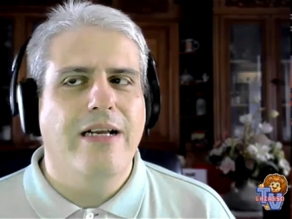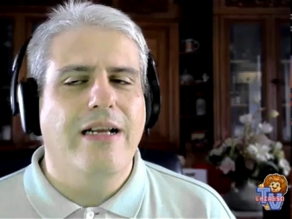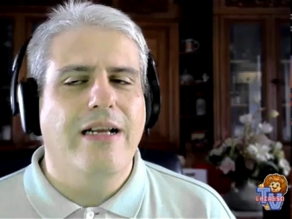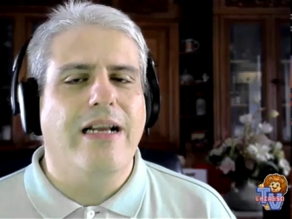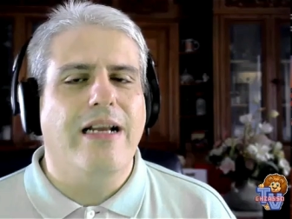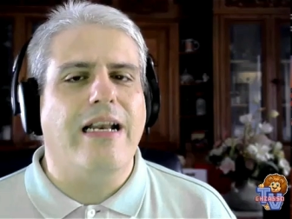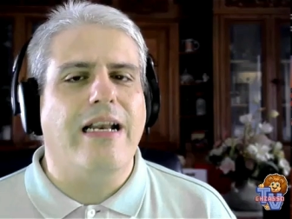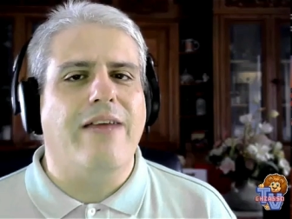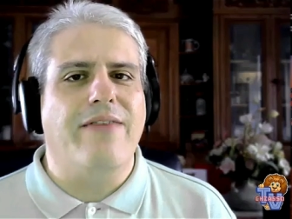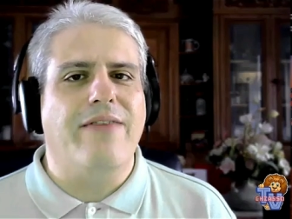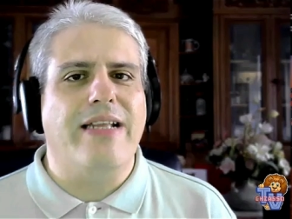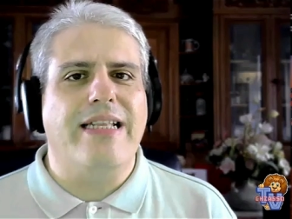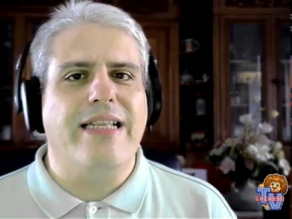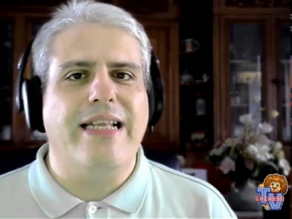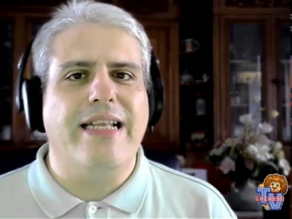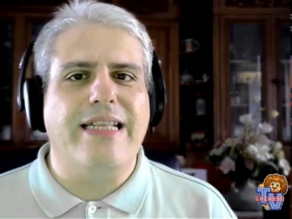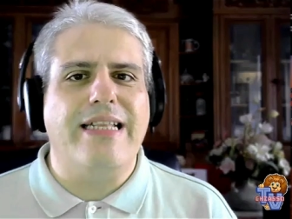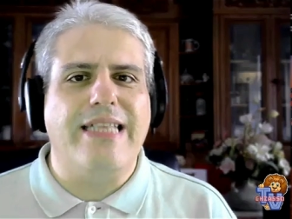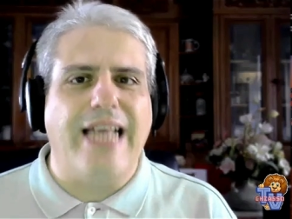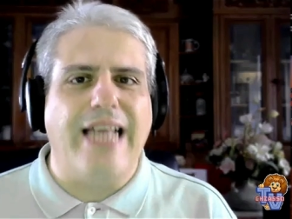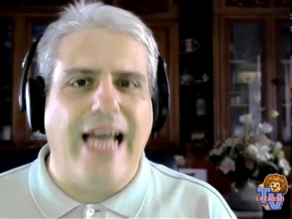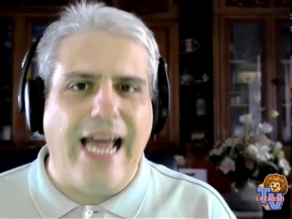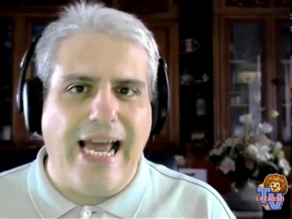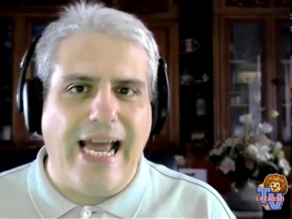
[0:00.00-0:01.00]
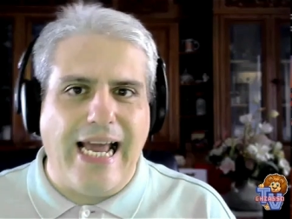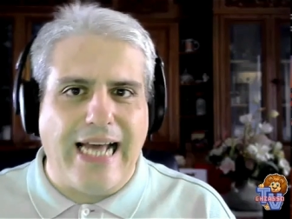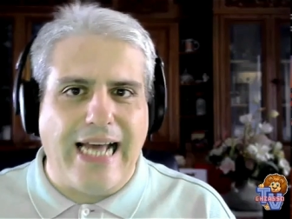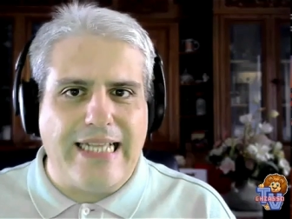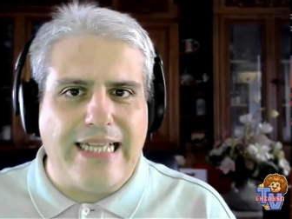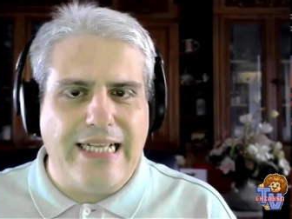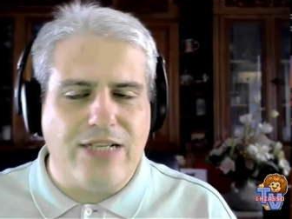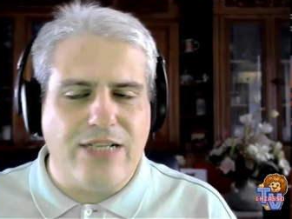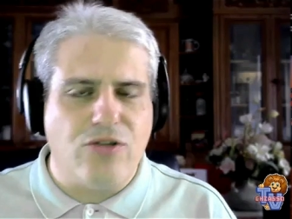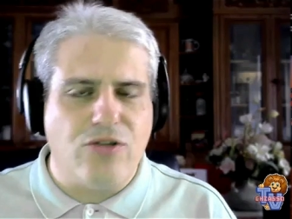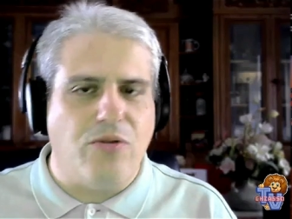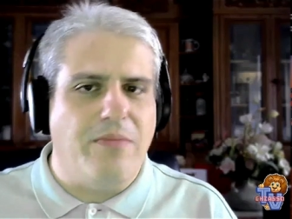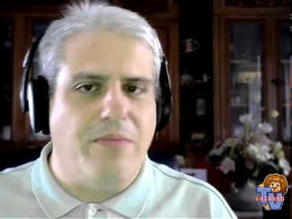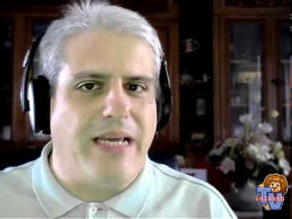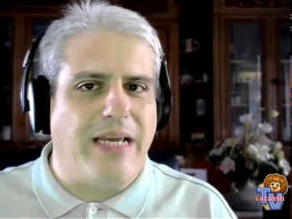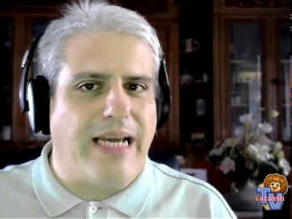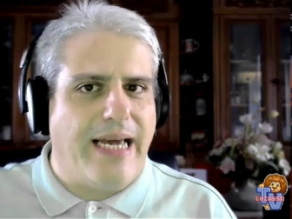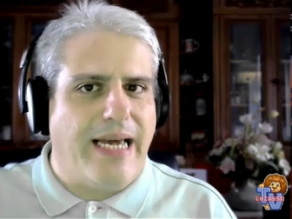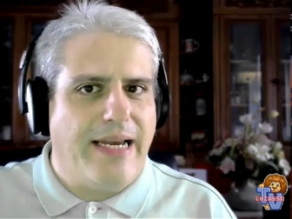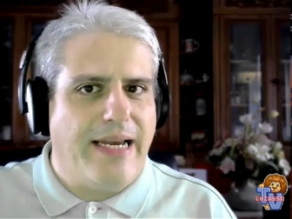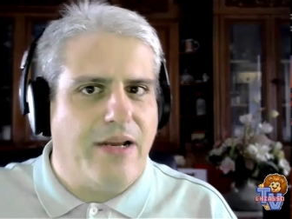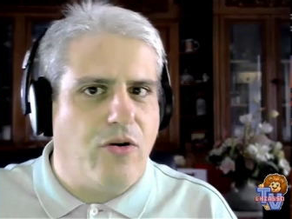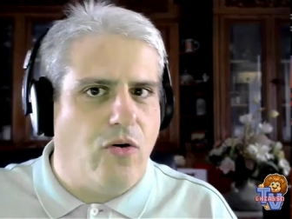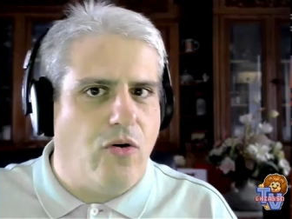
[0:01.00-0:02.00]
la vendetta è adesso mi
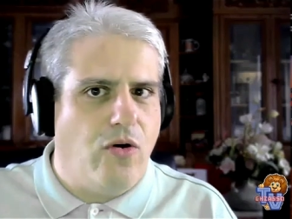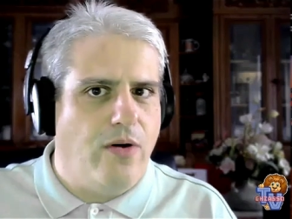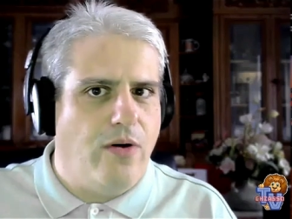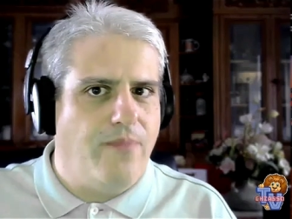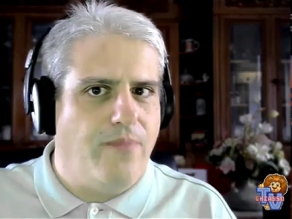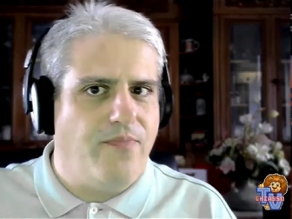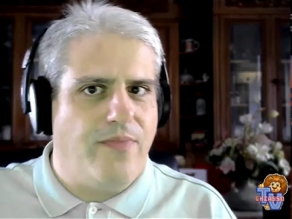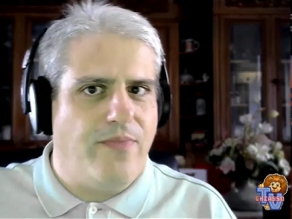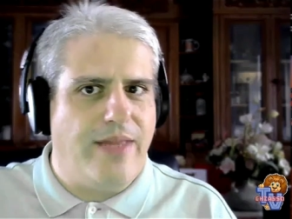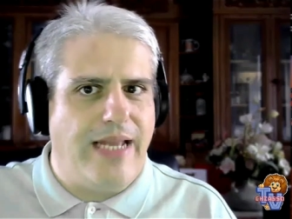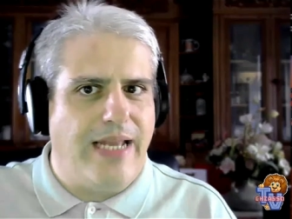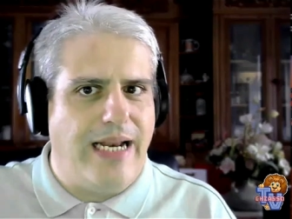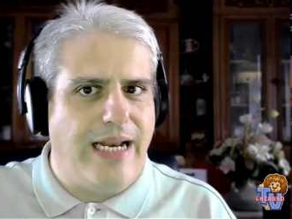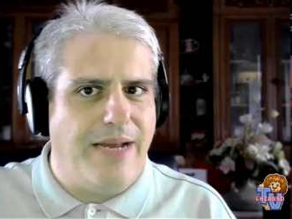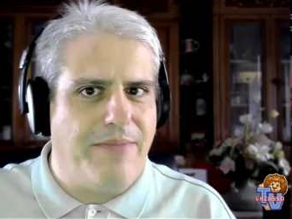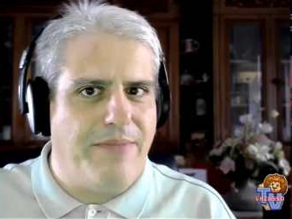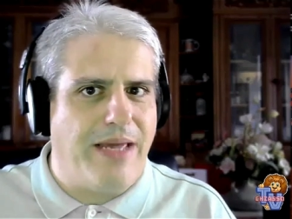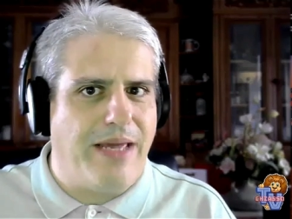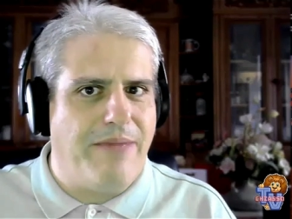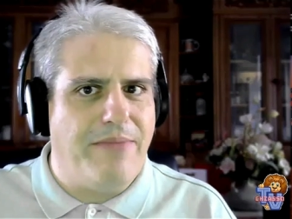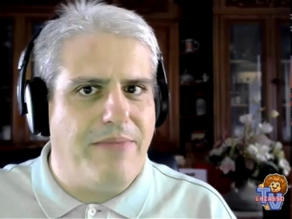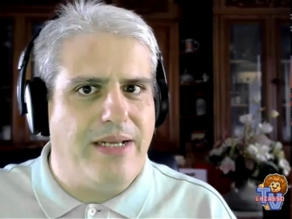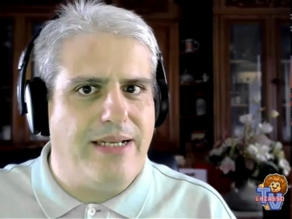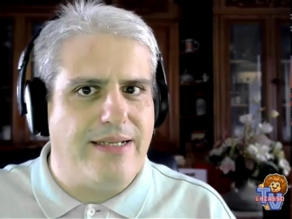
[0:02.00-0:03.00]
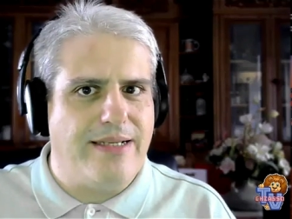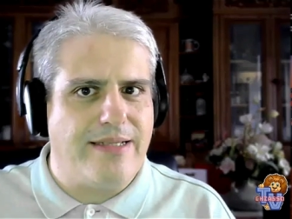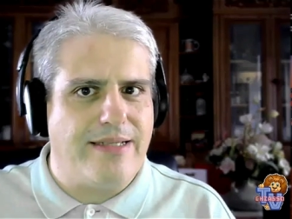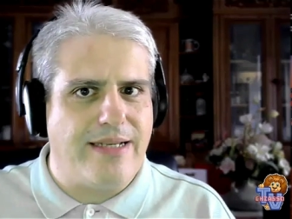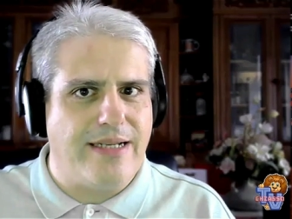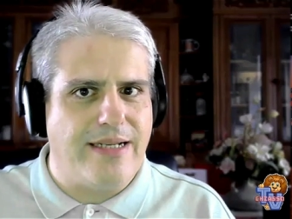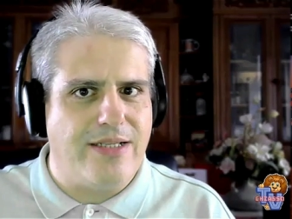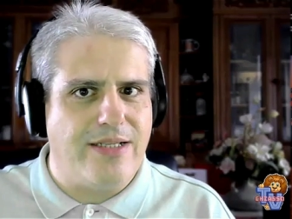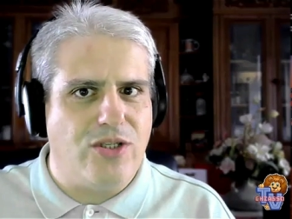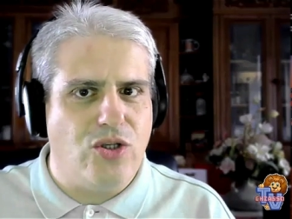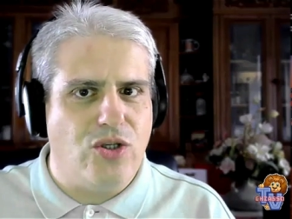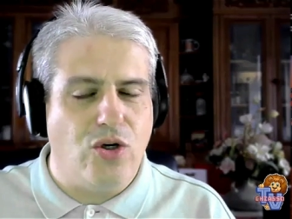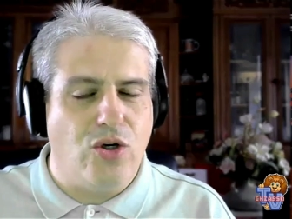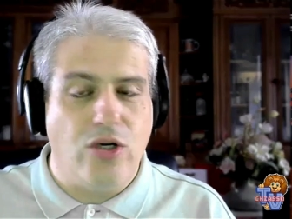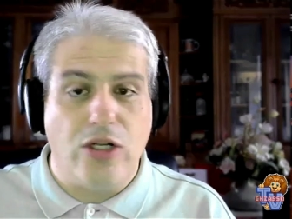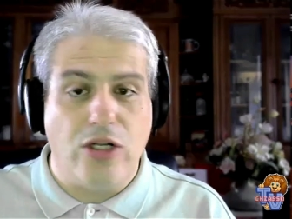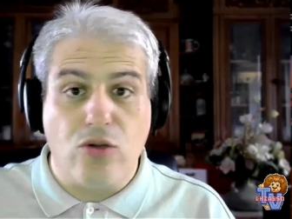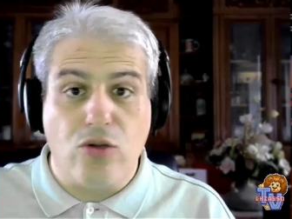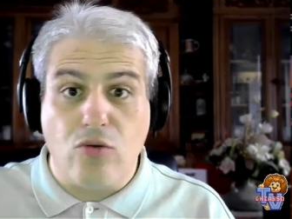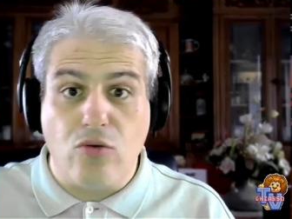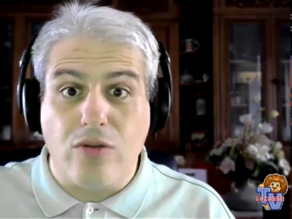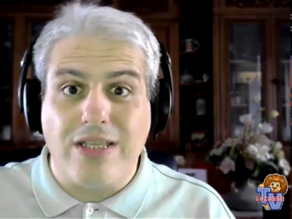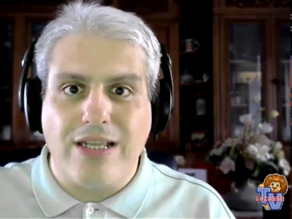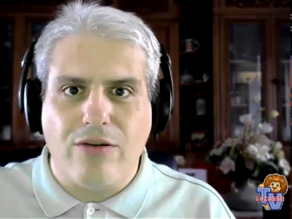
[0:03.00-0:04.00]
carico nella mia amministrazione
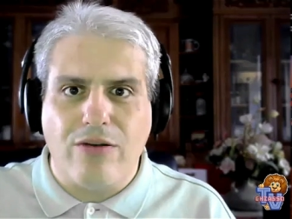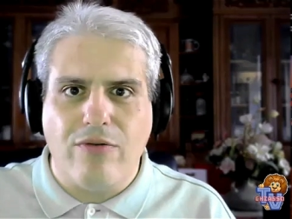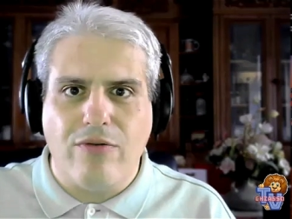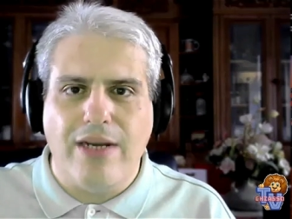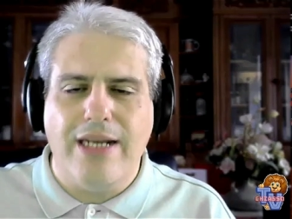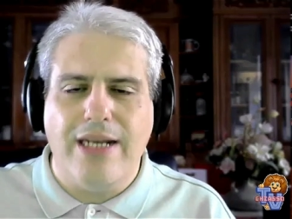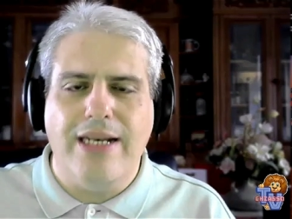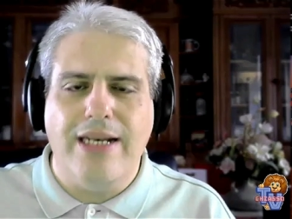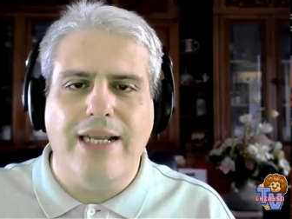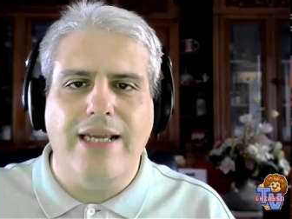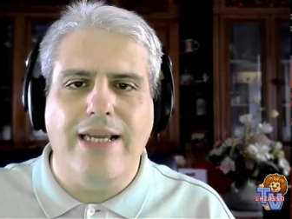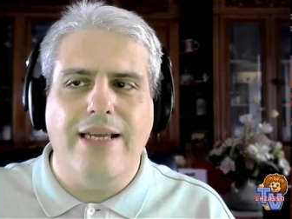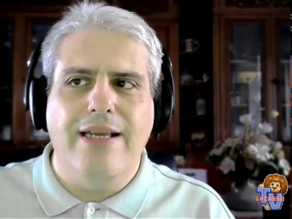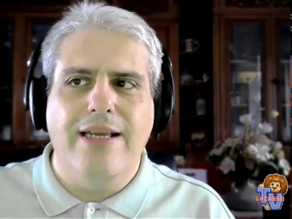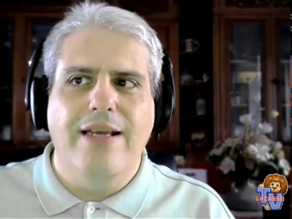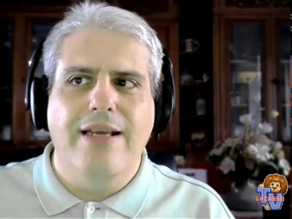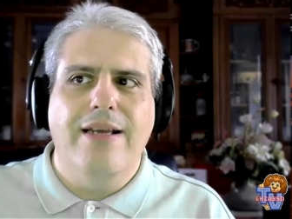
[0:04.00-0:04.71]
tutti quelli